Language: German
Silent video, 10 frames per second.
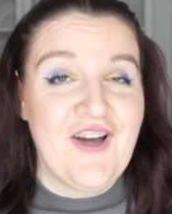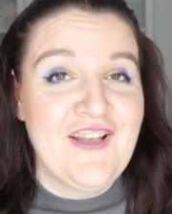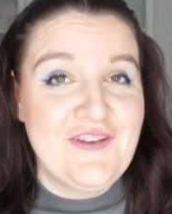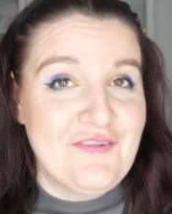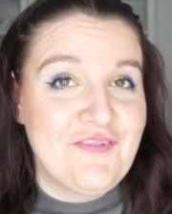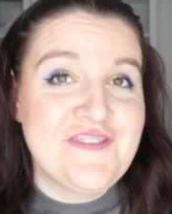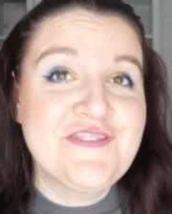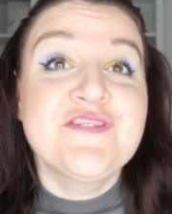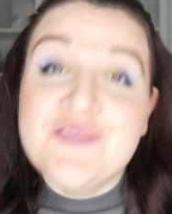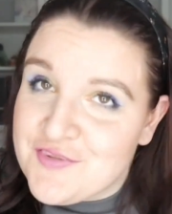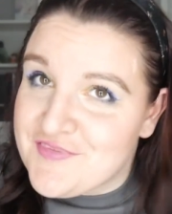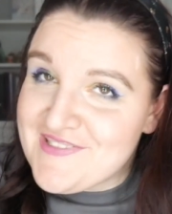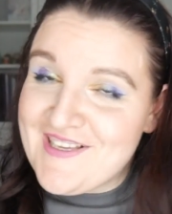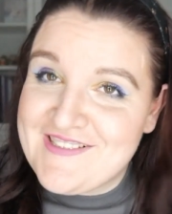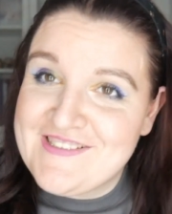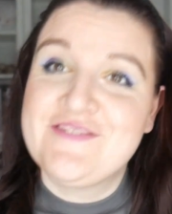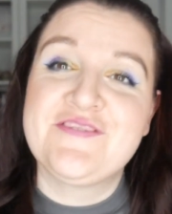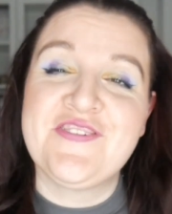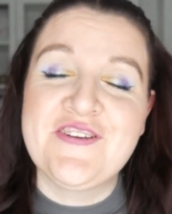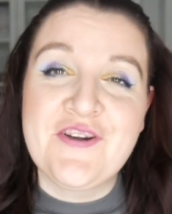hallo von Zukunftssassi
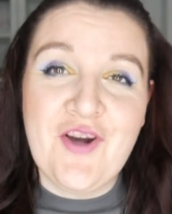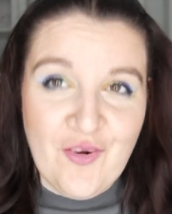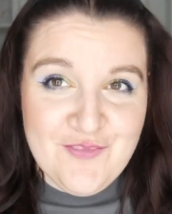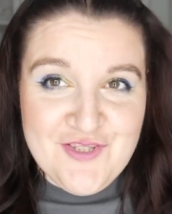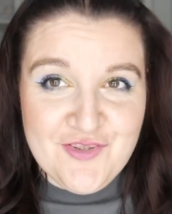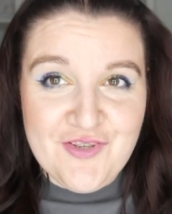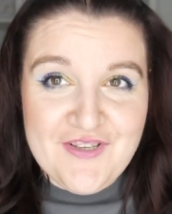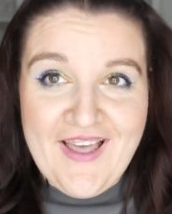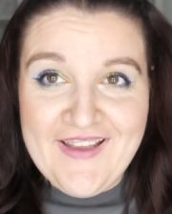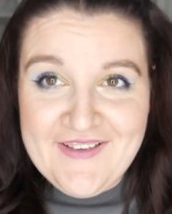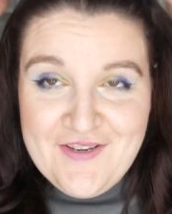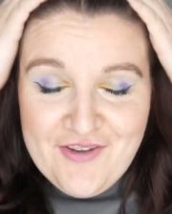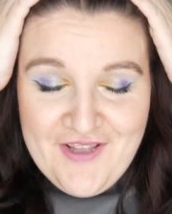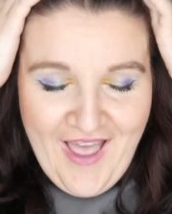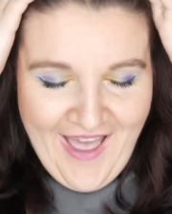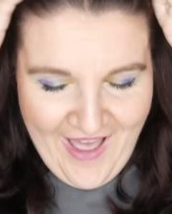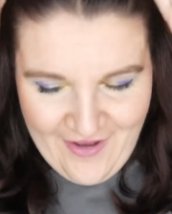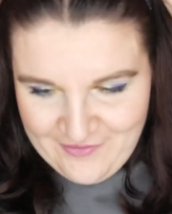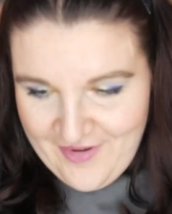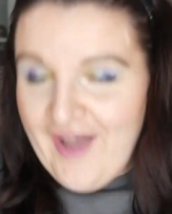und willkommen zurück. Eine neue
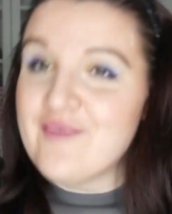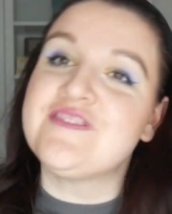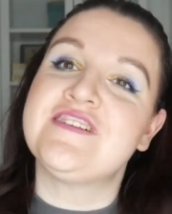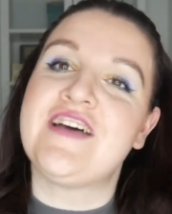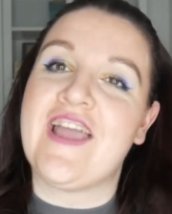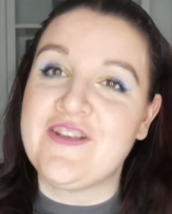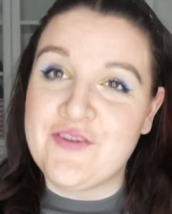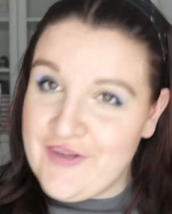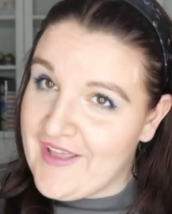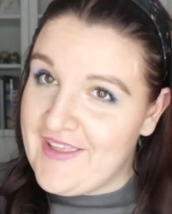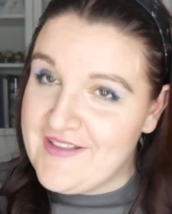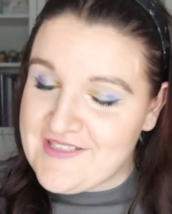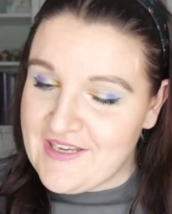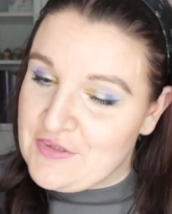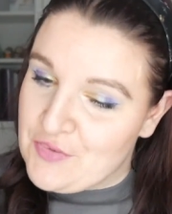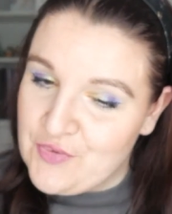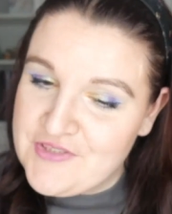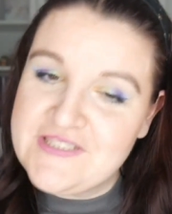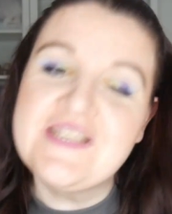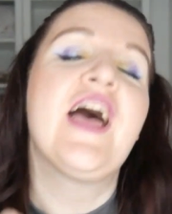Haarfarbe, ein neuer
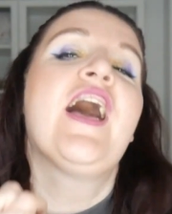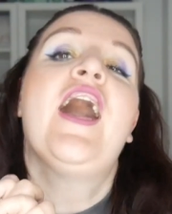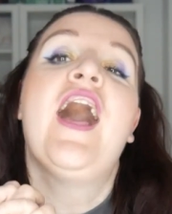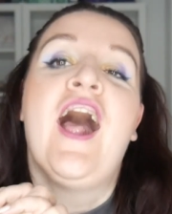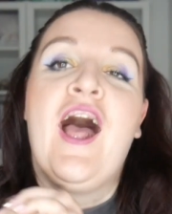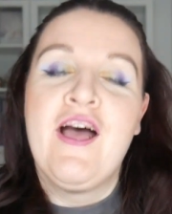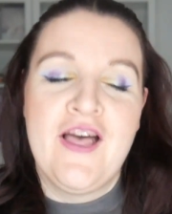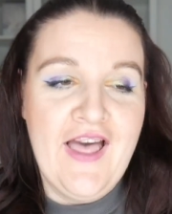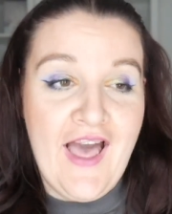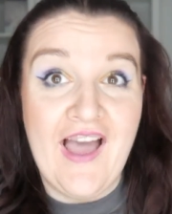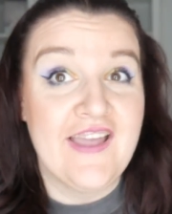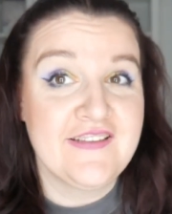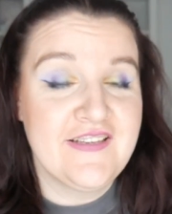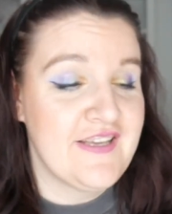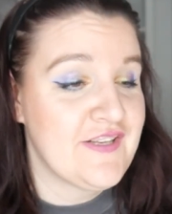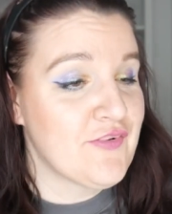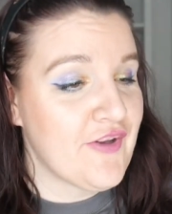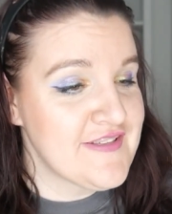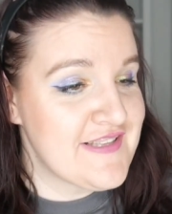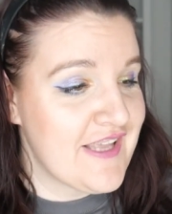Hintergrund, ein
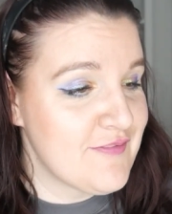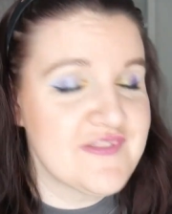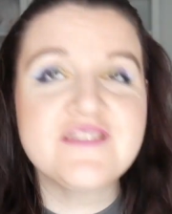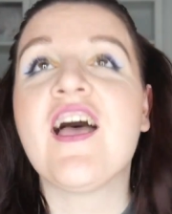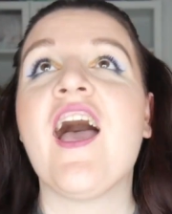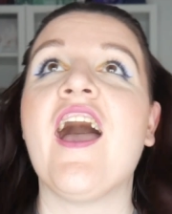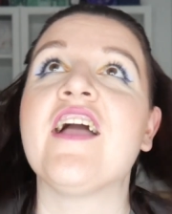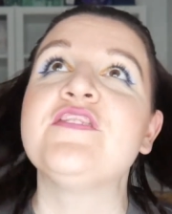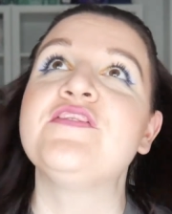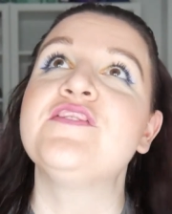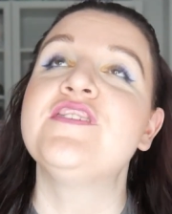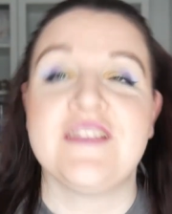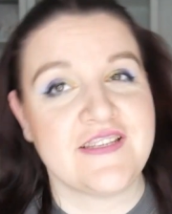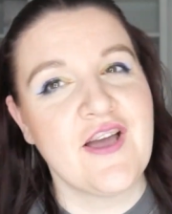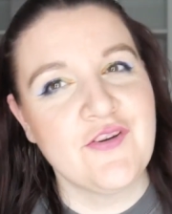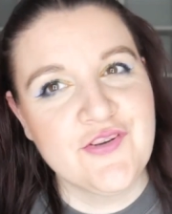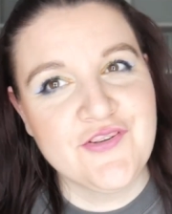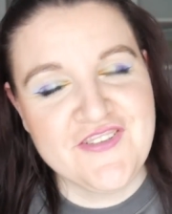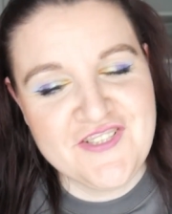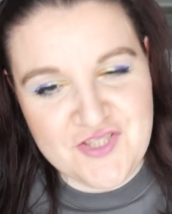neues Lebenshaargefühl, ja
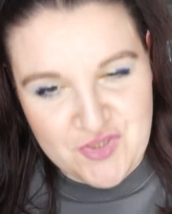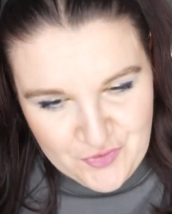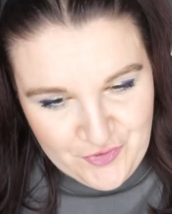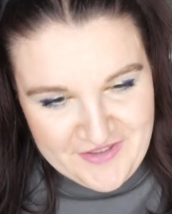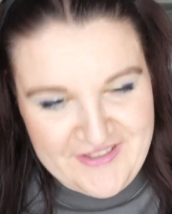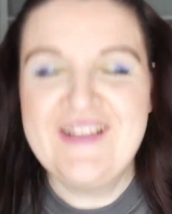irgendwie schon.